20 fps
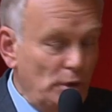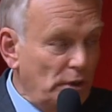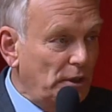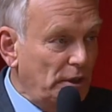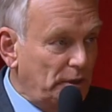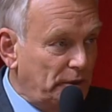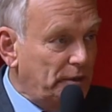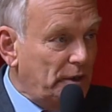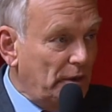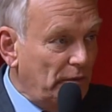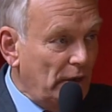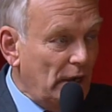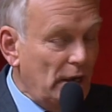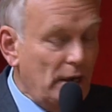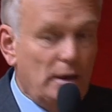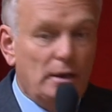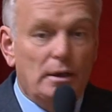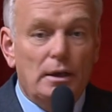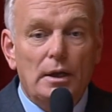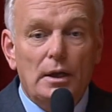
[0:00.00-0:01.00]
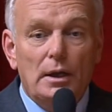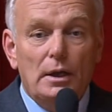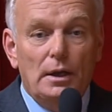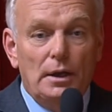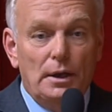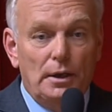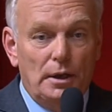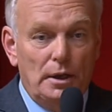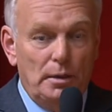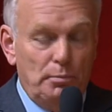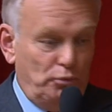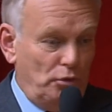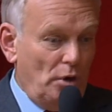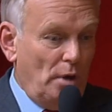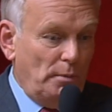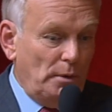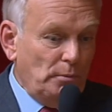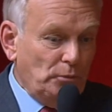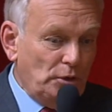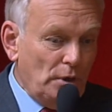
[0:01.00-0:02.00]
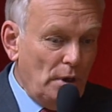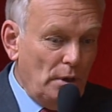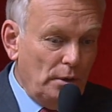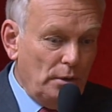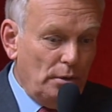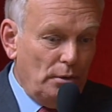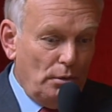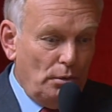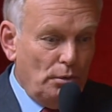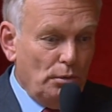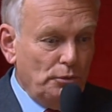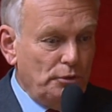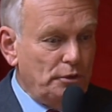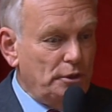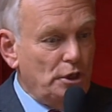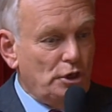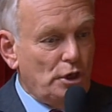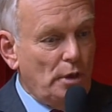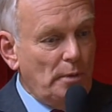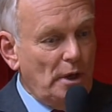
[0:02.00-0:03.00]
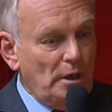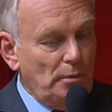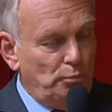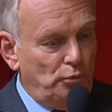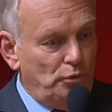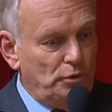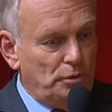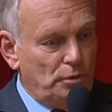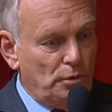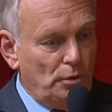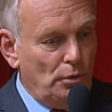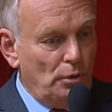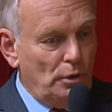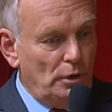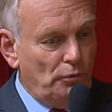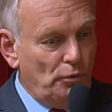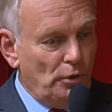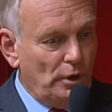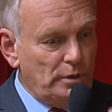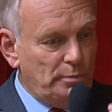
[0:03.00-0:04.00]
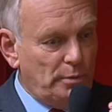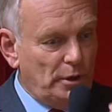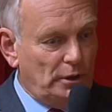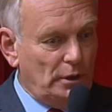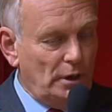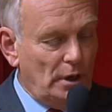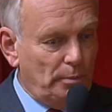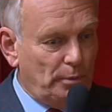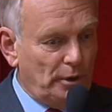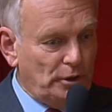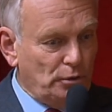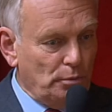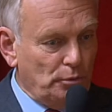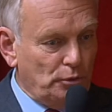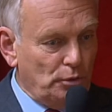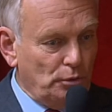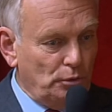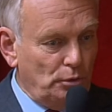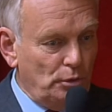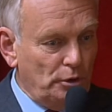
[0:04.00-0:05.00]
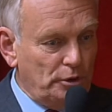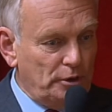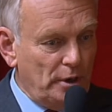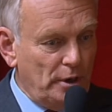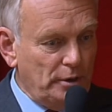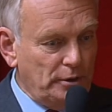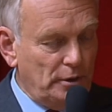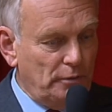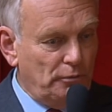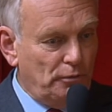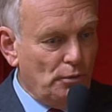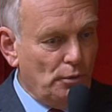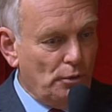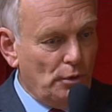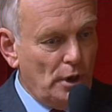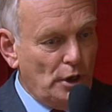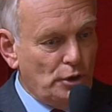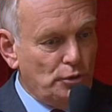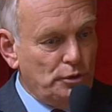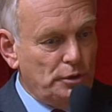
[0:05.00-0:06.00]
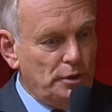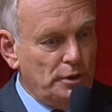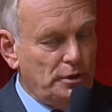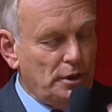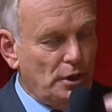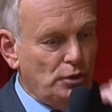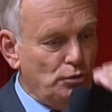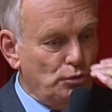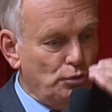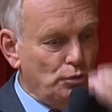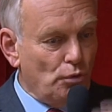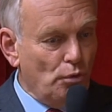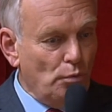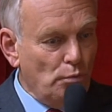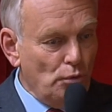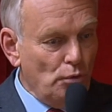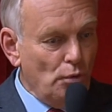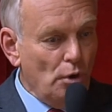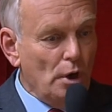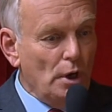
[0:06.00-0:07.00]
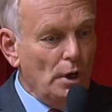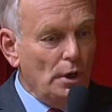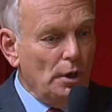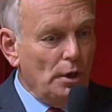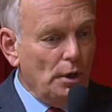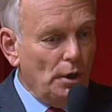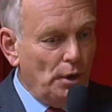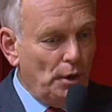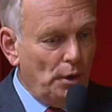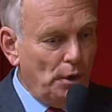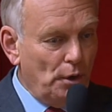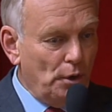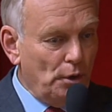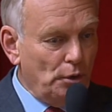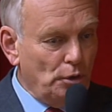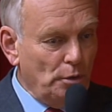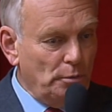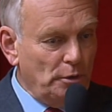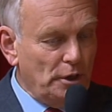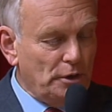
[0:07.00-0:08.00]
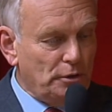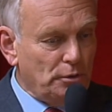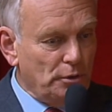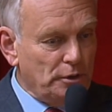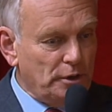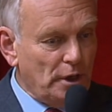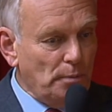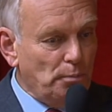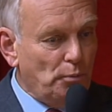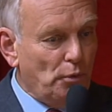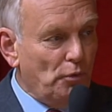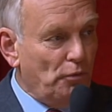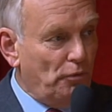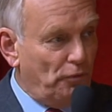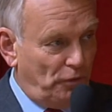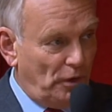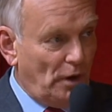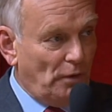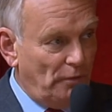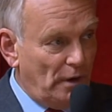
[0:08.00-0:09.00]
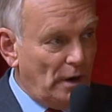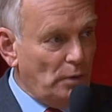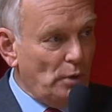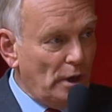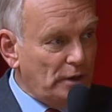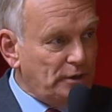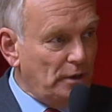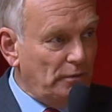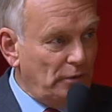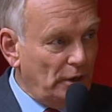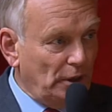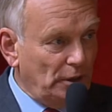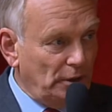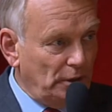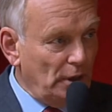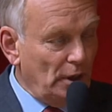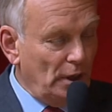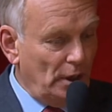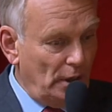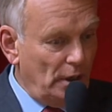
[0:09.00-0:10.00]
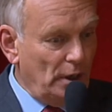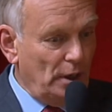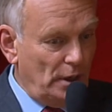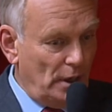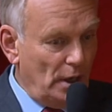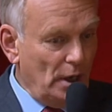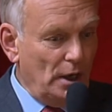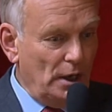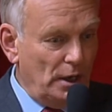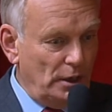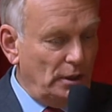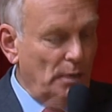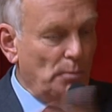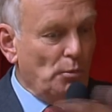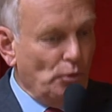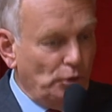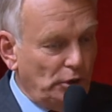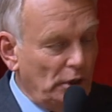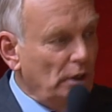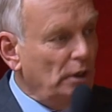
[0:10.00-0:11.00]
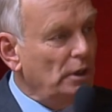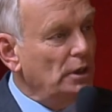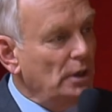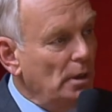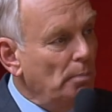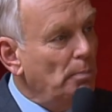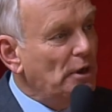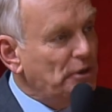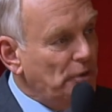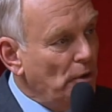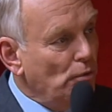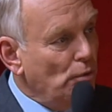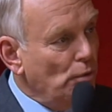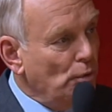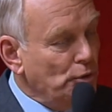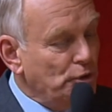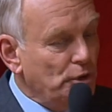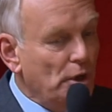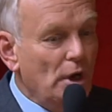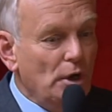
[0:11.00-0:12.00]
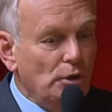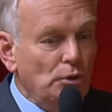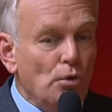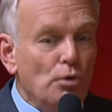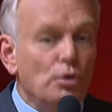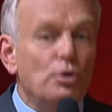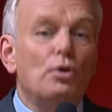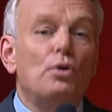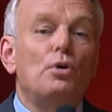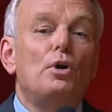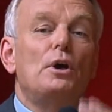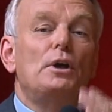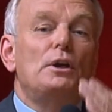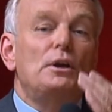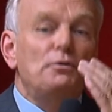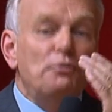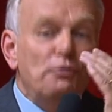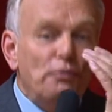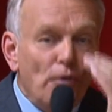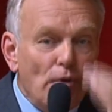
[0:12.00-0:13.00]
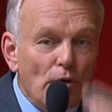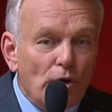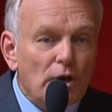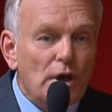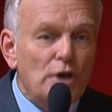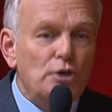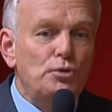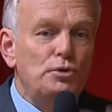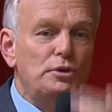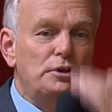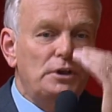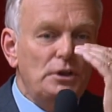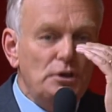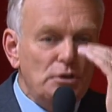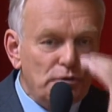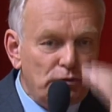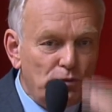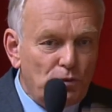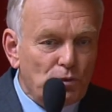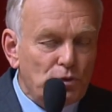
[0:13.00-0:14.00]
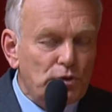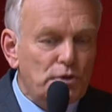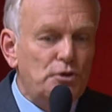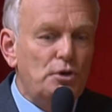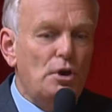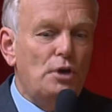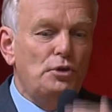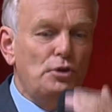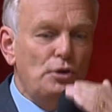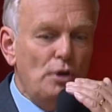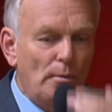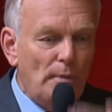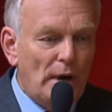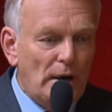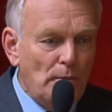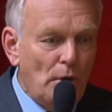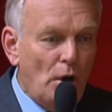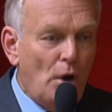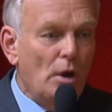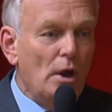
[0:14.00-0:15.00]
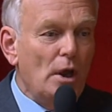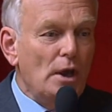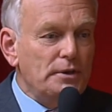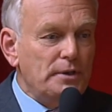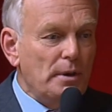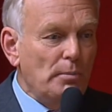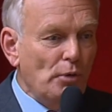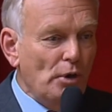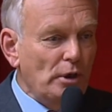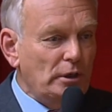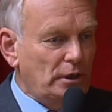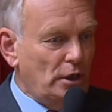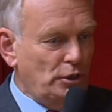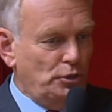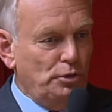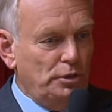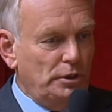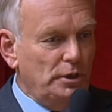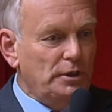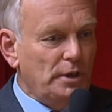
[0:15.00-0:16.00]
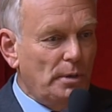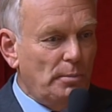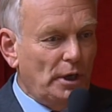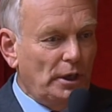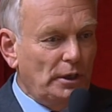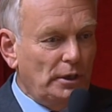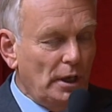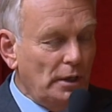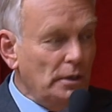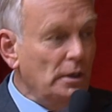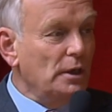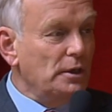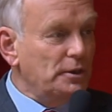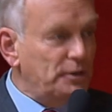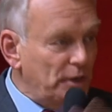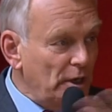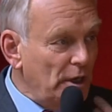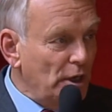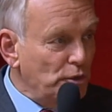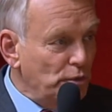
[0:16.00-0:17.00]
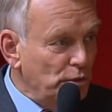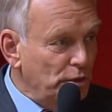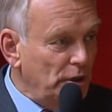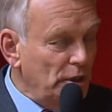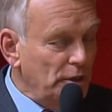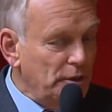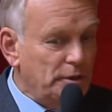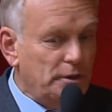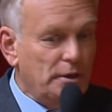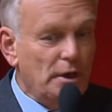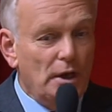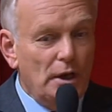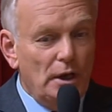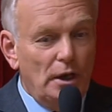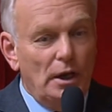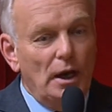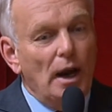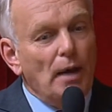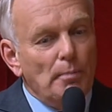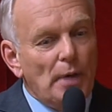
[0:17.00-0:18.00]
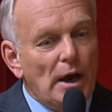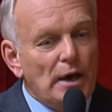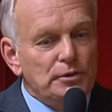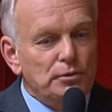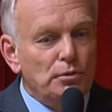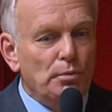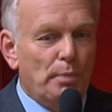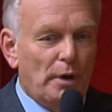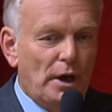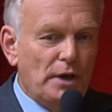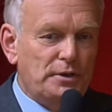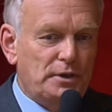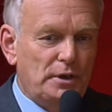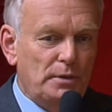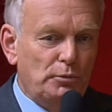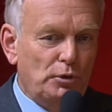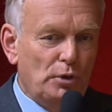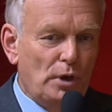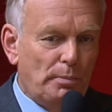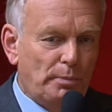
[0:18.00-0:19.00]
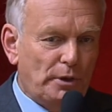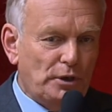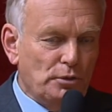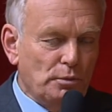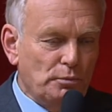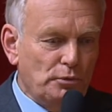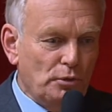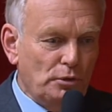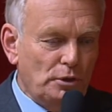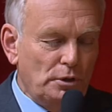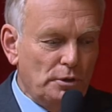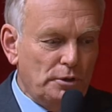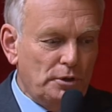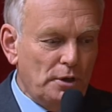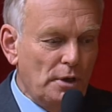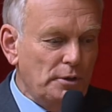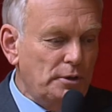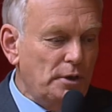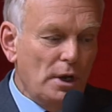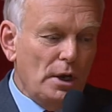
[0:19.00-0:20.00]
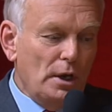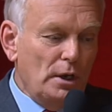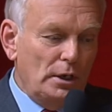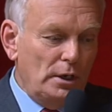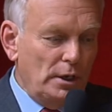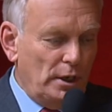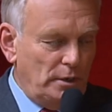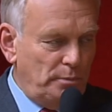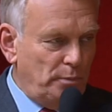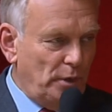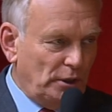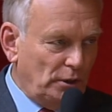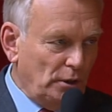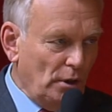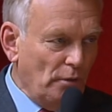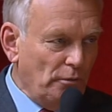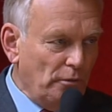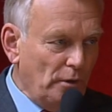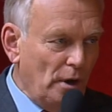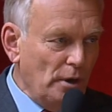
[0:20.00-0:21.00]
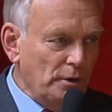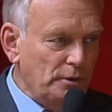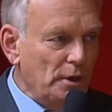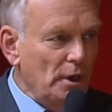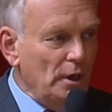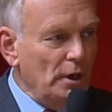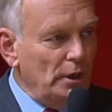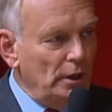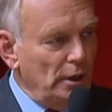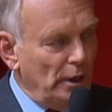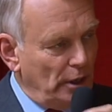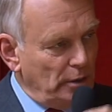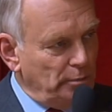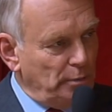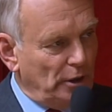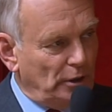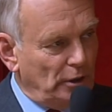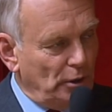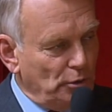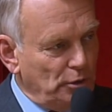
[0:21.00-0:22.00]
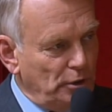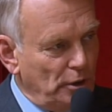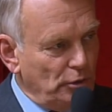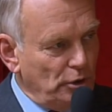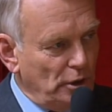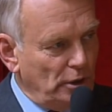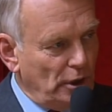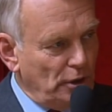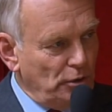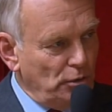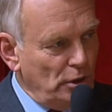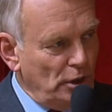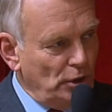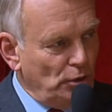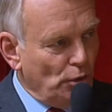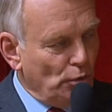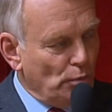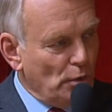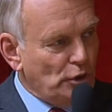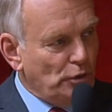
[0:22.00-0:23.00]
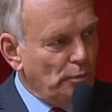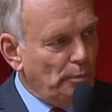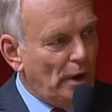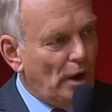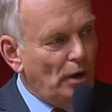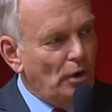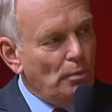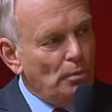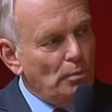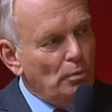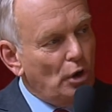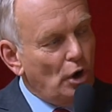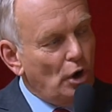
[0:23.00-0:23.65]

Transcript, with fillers: doit être sévère. Et puis en même temps, on ne sait jamais jamais, puisqu'il faut respecter la présomption d'innocence, il faut que la justice aille jusqu'au mm. bout. Euh, Dominique Strauss-Kahn peut faire valoir sa vérité et, démontrer qu'il n'est pas mm. en cause. Donc euh, il faut que la justice fonctionne normalement. Ça beau mm. être la justice américaine, c'est la justice. Et la base de principe de la présomption d'innocence, il est respecté en France, il est respecté aussi aux États-Unis. Donc moi je parle